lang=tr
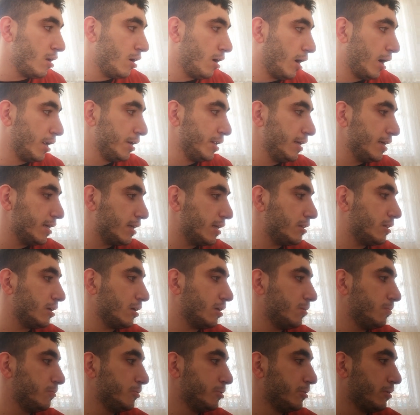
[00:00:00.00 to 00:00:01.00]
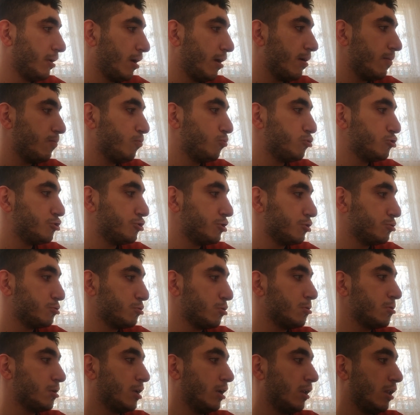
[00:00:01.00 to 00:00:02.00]
Hani iki takımın da bu
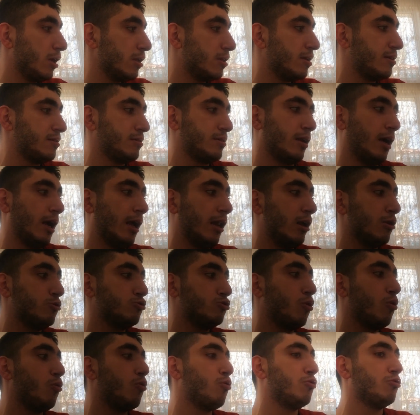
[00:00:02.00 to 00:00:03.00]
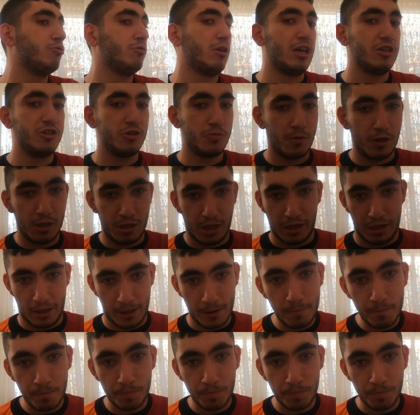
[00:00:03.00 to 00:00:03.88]
sezon Galatasaray'la çok uğraşmaları